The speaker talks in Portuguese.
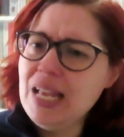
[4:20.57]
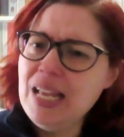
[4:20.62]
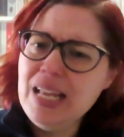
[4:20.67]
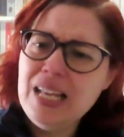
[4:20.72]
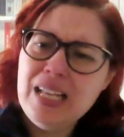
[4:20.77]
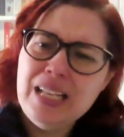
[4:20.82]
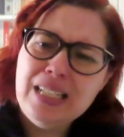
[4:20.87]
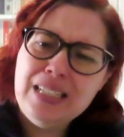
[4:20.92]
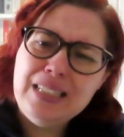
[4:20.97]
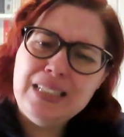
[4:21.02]

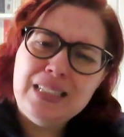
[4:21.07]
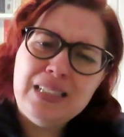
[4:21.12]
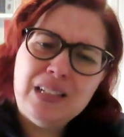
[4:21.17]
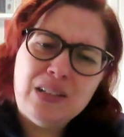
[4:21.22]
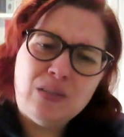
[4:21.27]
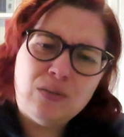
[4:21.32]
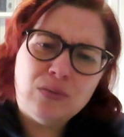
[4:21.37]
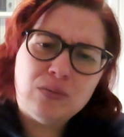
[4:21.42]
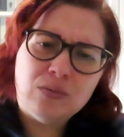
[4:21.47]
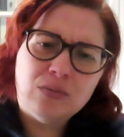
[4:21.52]
Uh, e
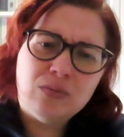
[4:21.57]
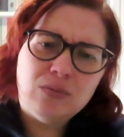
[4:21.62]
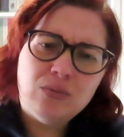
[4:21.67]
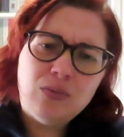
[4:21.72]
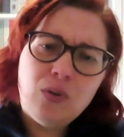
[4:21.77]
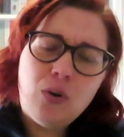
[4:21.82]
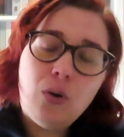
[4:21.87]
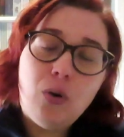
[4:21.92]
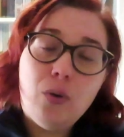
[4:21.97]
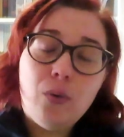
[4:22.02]
não.
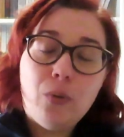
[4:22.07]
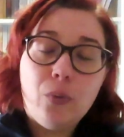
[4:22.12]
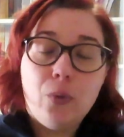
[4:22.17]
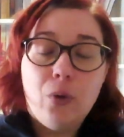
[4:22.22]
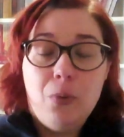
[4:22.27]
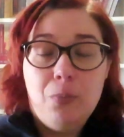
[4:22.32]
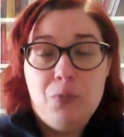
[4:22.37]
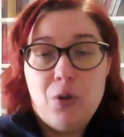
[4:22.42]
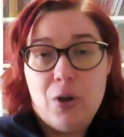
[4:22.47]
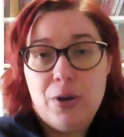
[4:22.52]
Ou,
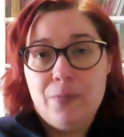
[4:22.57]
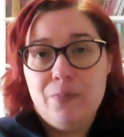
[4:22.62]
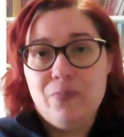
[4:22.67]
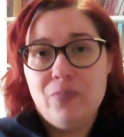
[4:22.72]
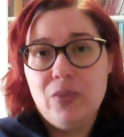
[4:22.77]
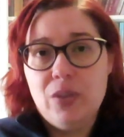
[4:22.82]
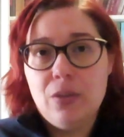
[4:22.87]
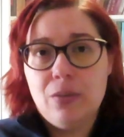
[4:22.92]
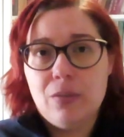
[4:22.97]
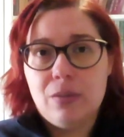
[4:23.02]
ou melhor,
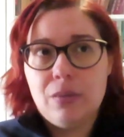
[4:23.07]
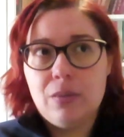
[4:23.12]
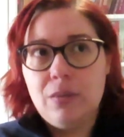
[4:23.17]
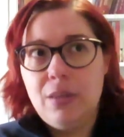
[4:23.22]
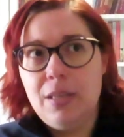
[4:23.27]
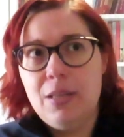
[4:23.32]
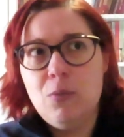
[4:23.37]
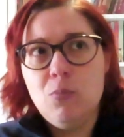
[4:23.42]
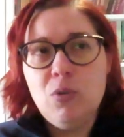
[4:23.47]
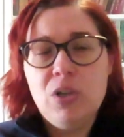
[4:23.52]

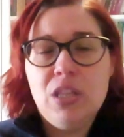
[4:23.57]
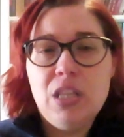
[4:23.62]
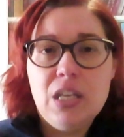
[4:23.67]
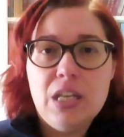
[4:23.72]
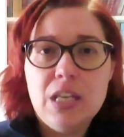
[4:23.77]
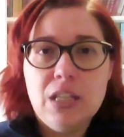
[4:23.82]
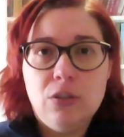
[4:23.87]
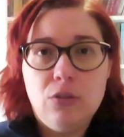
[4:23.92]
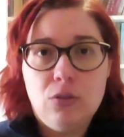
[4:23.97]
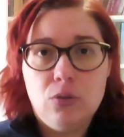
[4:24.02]
aqui um
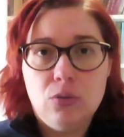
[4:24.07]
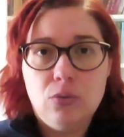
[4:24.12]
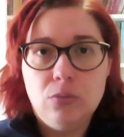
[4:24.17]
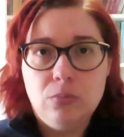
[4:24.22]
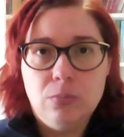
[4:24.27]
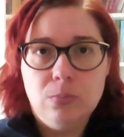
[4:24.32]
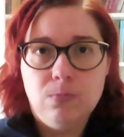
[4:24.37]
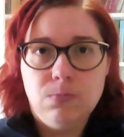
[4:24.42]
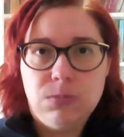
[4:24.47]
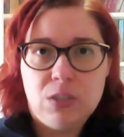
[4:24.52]
bocadinho entre,
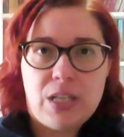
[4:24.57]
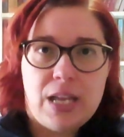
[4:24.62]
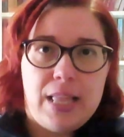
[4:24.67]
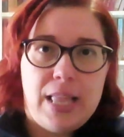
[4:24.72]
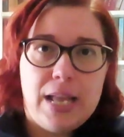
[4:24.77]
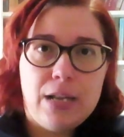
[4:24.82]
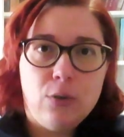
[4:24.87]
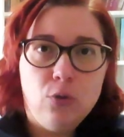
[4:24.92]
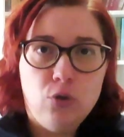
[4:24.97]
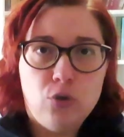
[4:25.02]
se
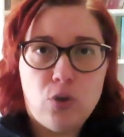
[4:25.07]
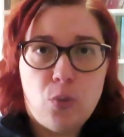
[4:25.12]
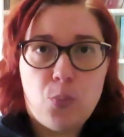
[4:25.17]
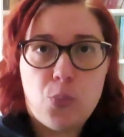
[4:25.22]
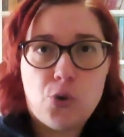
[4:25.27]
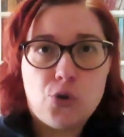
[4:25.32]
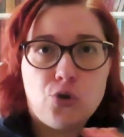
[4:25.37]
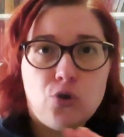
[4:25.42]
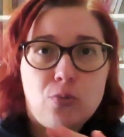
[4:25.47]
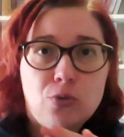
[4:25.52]
calhar, dois
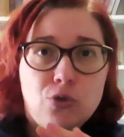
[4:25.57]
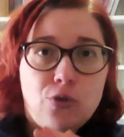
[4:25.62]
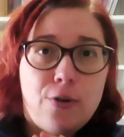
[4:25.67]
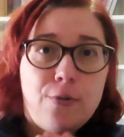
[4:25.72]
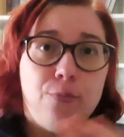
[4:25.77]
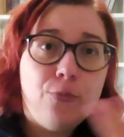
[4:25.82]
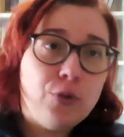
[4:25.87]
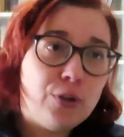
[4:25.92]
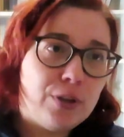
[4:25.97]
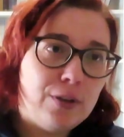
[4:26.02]
opostos. Ou é uma
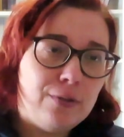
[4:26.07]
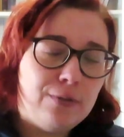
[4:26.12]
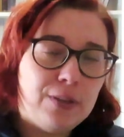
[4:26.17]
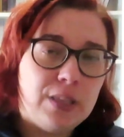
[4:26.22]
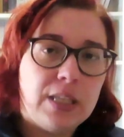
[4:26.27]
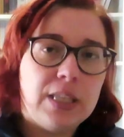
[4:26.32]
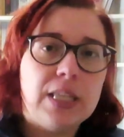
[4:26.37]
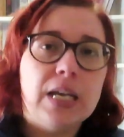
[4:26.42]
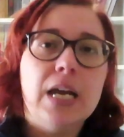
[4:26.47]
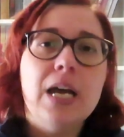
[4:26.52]
história muito
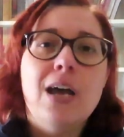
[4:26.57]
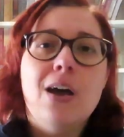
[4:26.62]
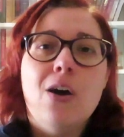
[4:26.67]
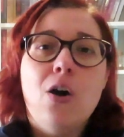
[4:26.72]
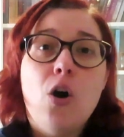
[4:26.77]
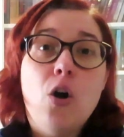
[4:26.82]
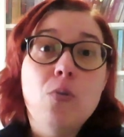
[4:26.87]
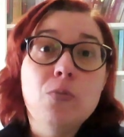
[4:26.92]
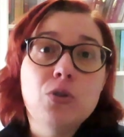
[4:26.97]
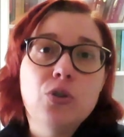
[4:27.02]
divertida
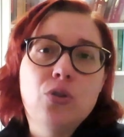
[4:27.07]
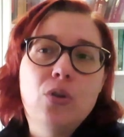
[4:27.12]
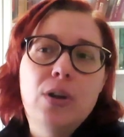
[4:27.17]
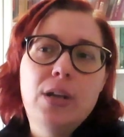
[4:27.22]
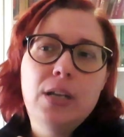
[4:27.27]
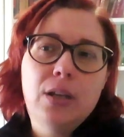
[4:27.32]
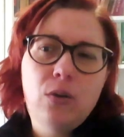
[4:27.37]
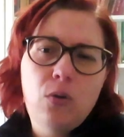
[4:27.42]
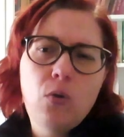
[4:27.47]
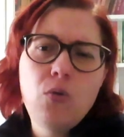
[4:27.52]
ou uma
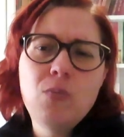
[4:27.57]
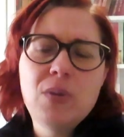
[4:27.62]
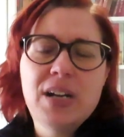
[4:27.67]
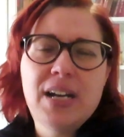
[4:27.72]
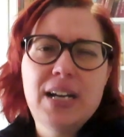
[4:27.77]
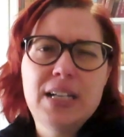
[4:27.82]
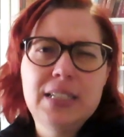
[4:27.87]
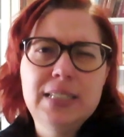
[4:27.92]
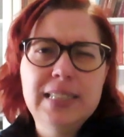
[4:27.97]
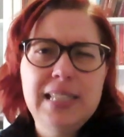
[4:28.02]
história com uma
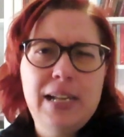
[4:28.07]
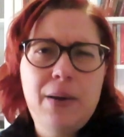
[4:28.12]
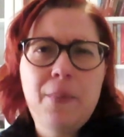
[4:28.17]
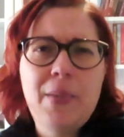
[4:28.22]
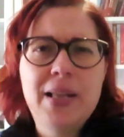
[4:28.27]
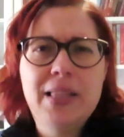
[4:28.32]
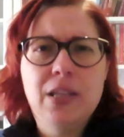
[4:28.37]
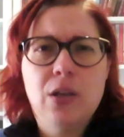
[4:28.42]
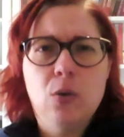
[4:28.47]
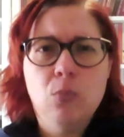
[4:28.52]
carga
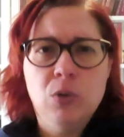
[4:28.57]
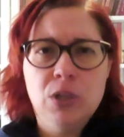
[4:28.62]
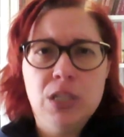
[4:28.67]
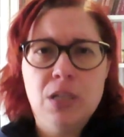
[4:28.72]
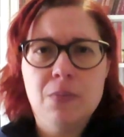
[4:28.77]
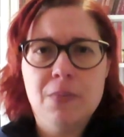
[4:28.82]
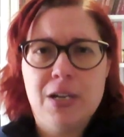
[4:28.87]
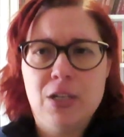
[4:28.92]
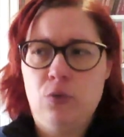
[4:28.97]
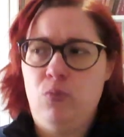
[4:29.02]
dramática um
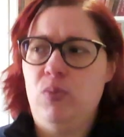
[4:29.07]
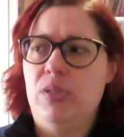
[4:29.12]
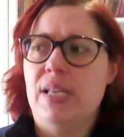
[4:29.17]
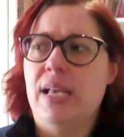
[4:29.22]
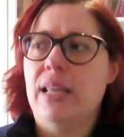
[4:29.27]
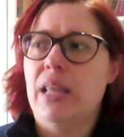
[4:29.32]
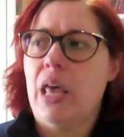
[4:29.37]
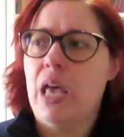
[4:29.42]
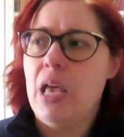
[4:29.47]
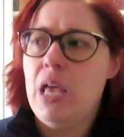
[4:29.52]
bocadinho mais
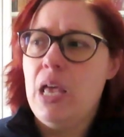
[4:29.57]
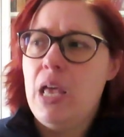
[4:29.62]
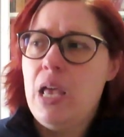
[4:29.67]
pesada.